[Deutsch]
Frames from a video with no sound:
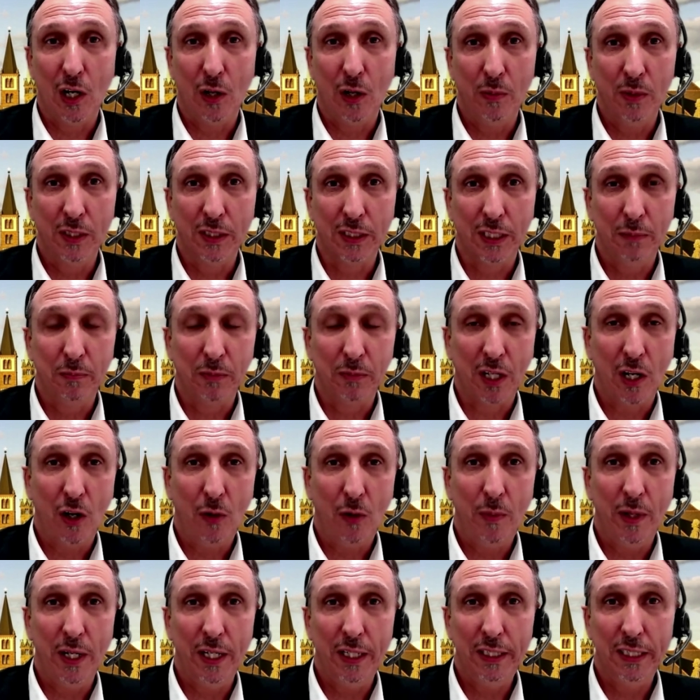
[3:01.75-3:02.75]
es gibt kaum einen,
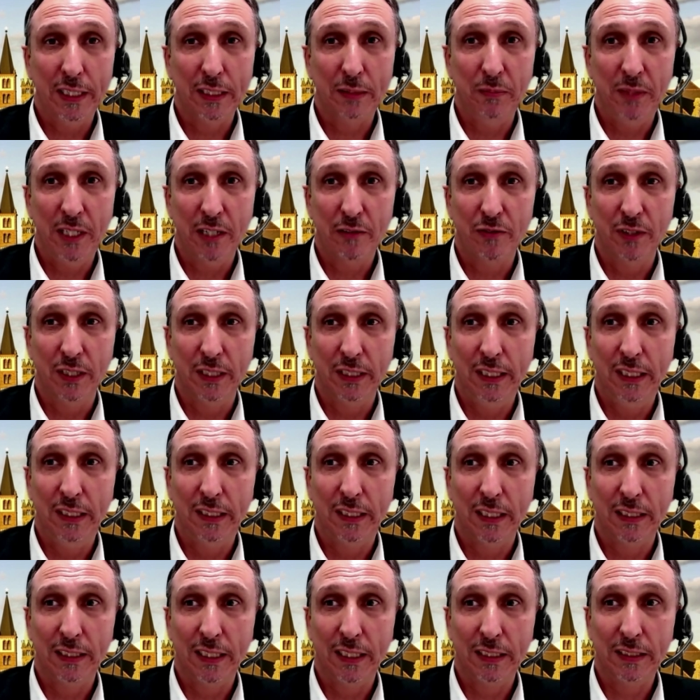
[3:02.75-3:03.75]
der es mehr verdient hat
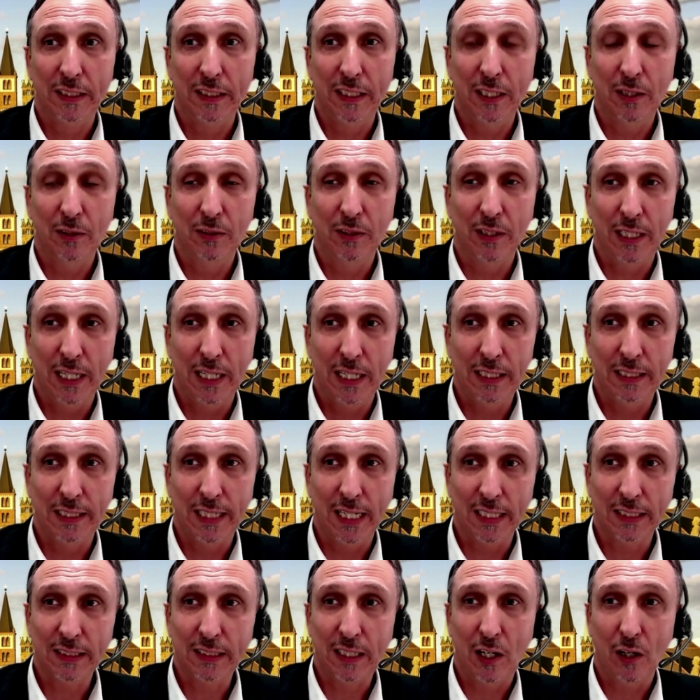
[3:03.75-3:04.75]
als er. Und allein das,
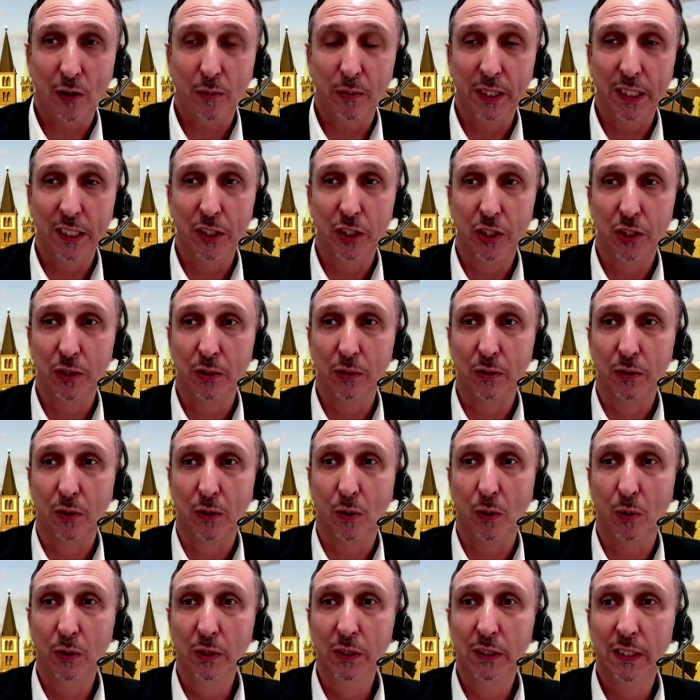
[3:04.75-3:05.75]
glaube ich, ist schon ein
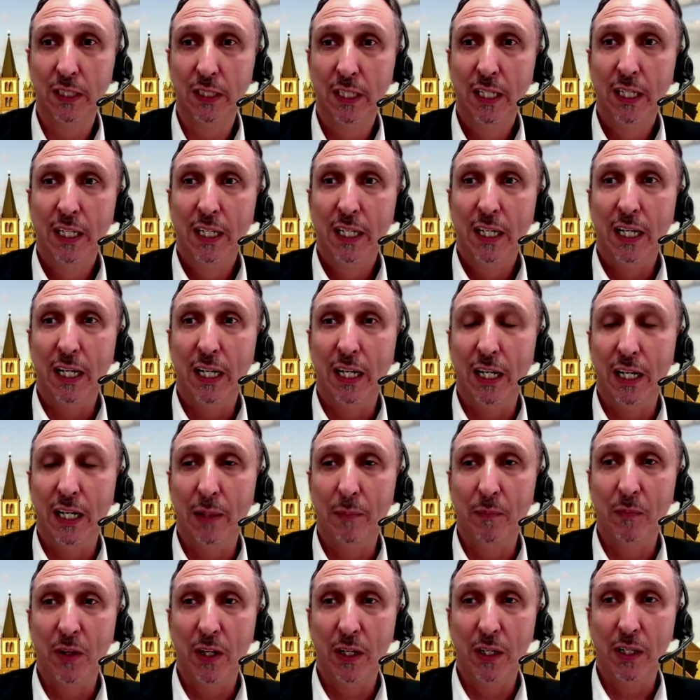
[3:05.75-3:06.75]
Grund, ähm,
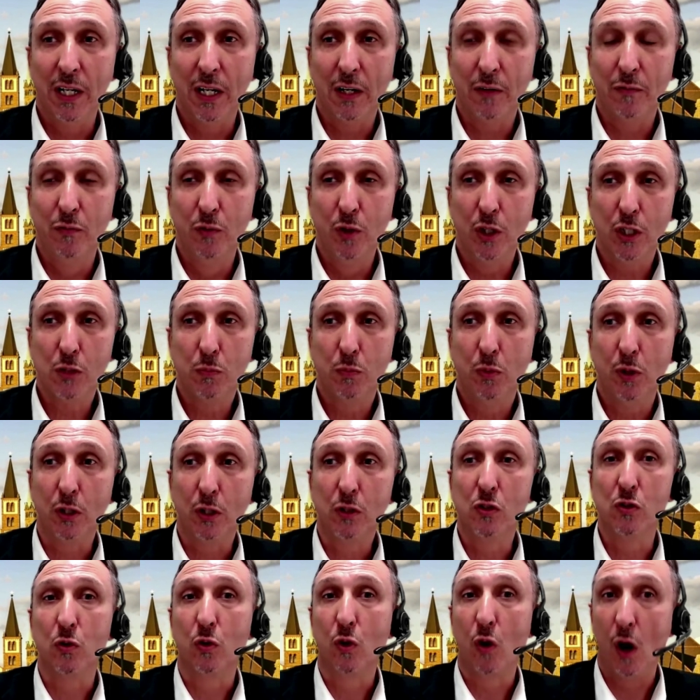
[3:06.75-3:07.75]
nach Würzburg zu
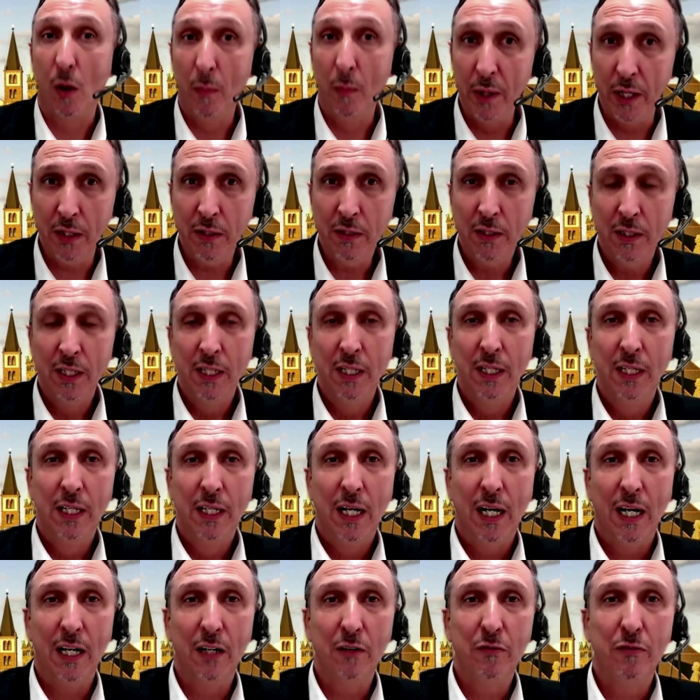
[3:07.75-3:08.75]
kommen.
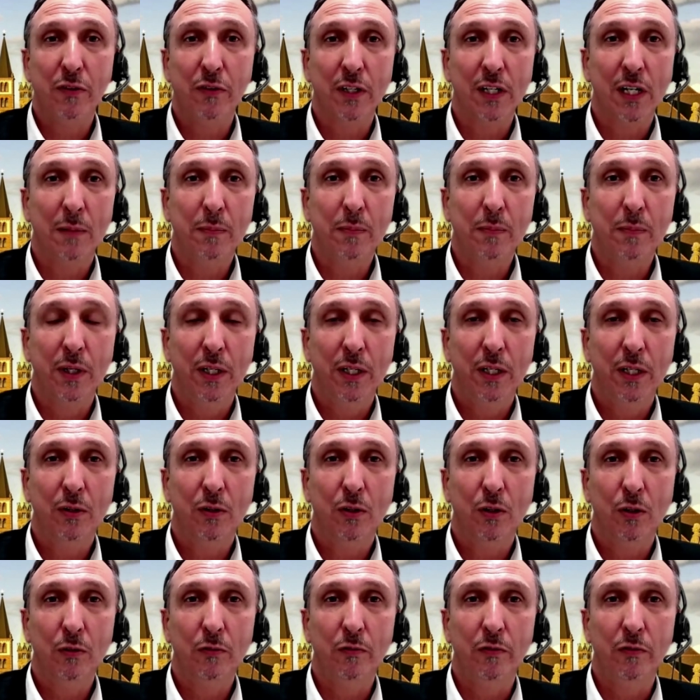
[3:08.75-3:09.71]
Anfang April und wer